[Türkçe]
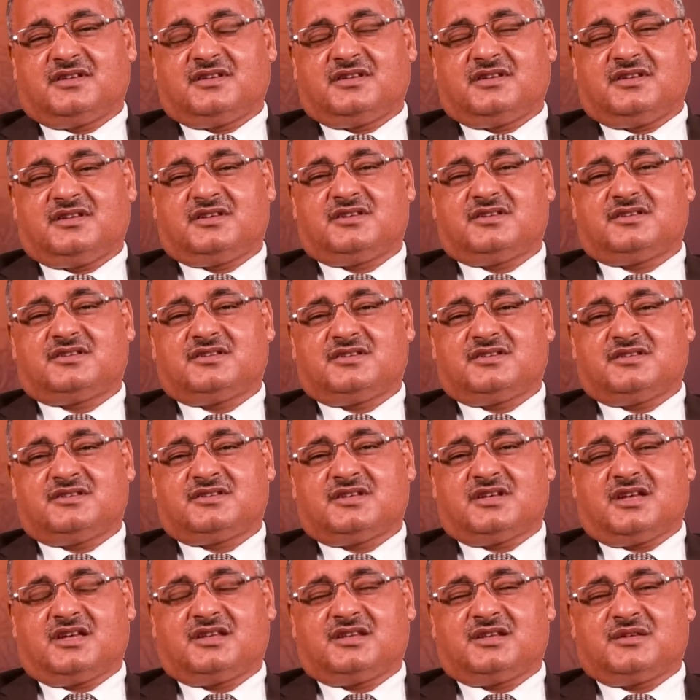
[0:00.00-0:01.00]
ikisini
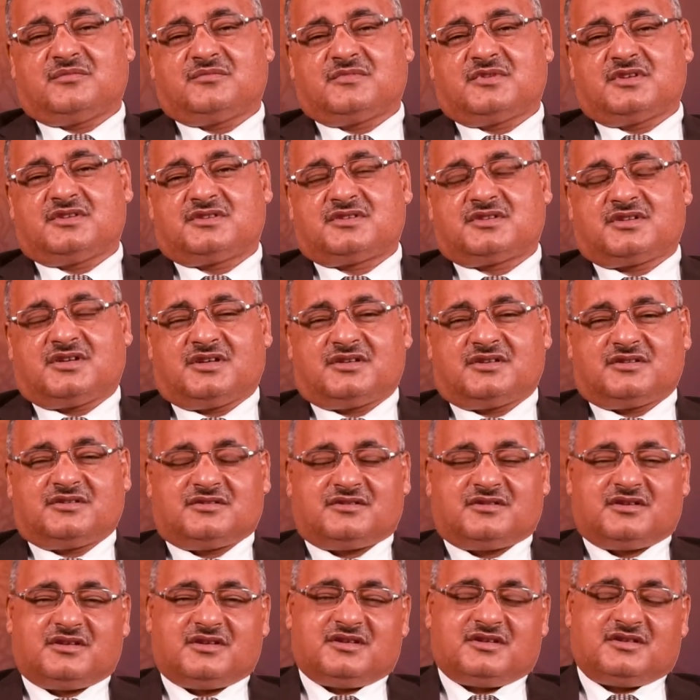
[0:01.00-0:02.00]
cehennemden
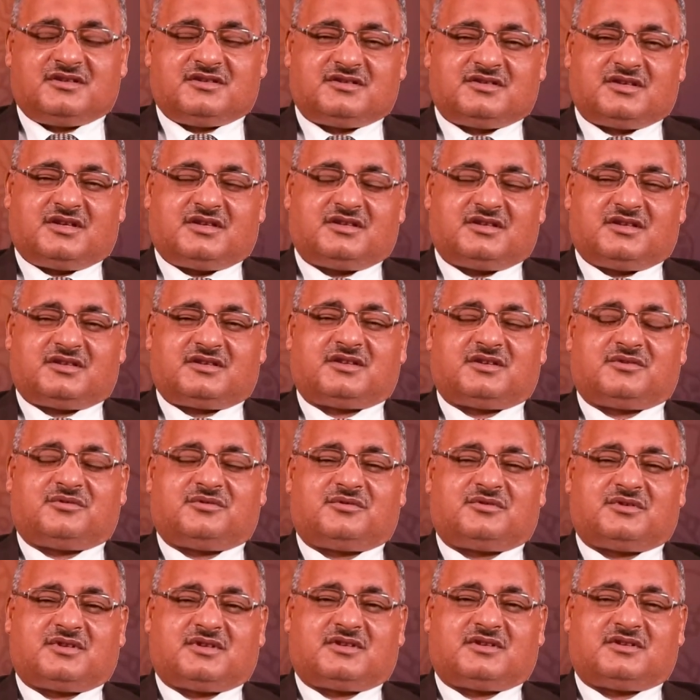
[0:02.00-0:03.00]
çıkarır, cennete
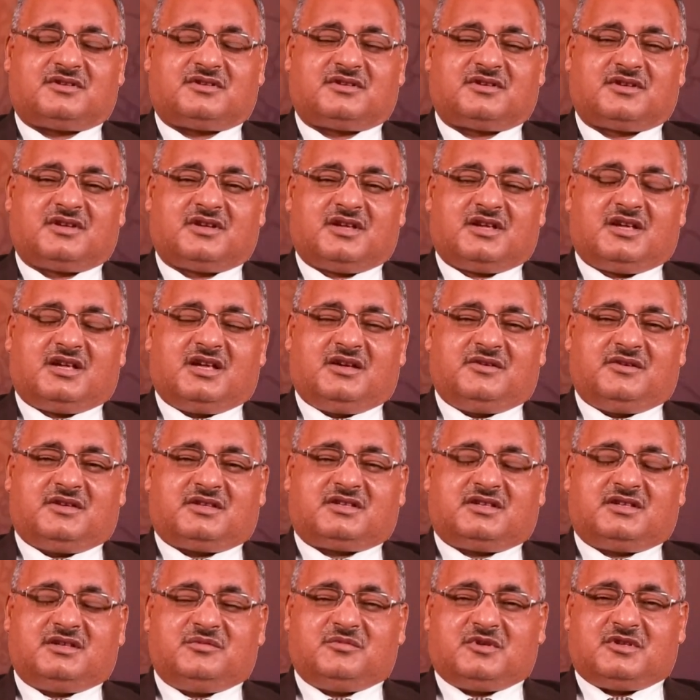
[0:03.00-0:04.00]
gönderir.
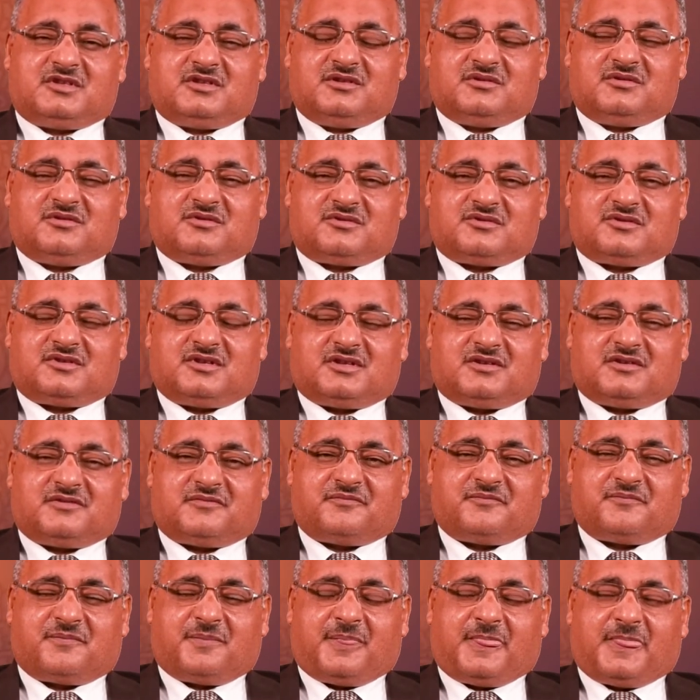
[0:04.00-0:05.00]
Evet kıymetli dostlar.
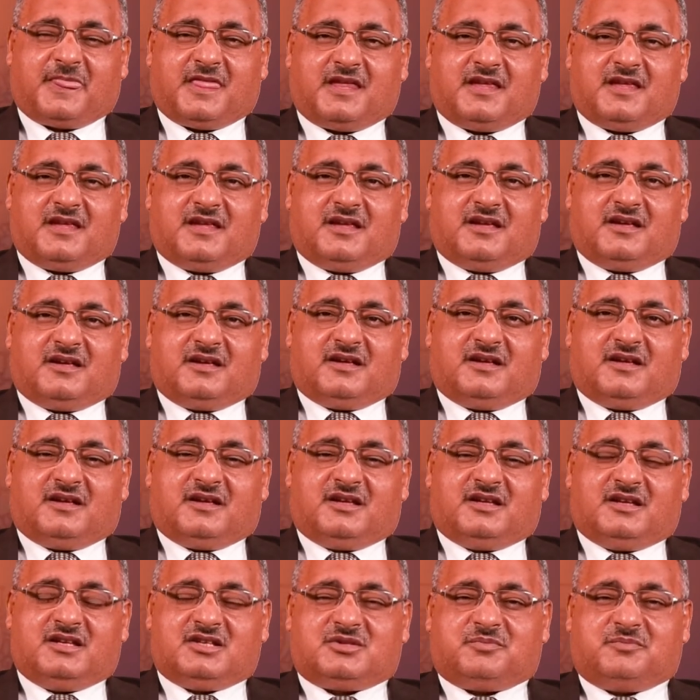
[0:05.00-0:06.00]

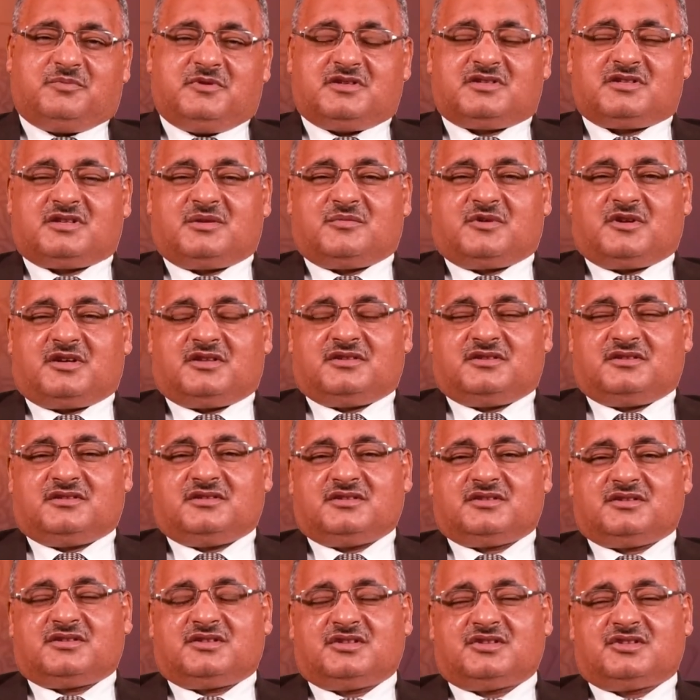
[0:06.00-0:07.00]
Hiçbir zaman
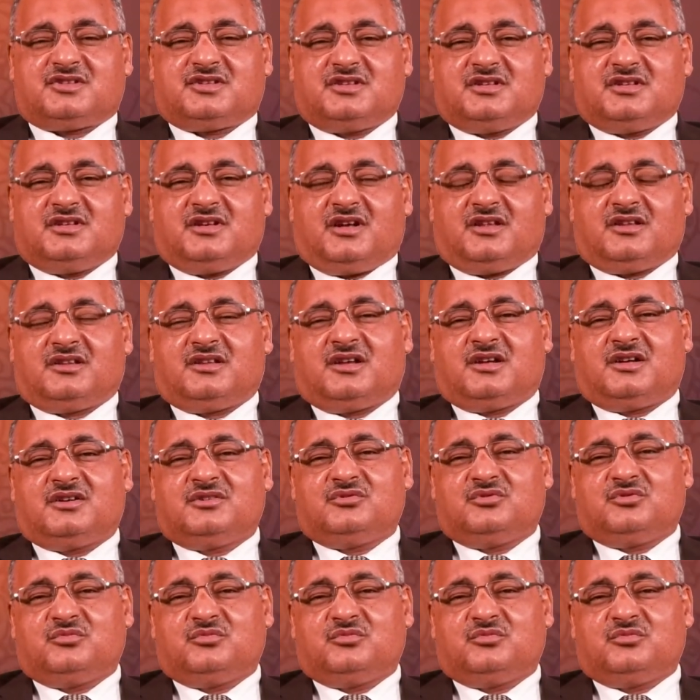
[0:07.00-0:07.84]
kişi Allah'ın